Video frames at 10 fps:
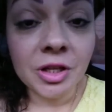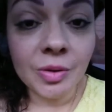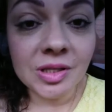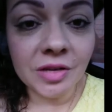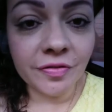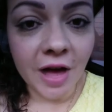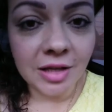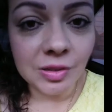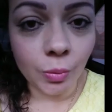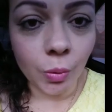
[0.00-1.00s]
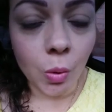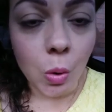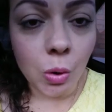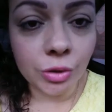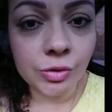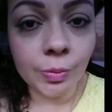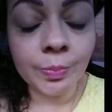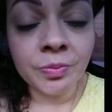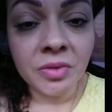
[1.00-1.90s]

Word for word: Então, assim, façam um curso,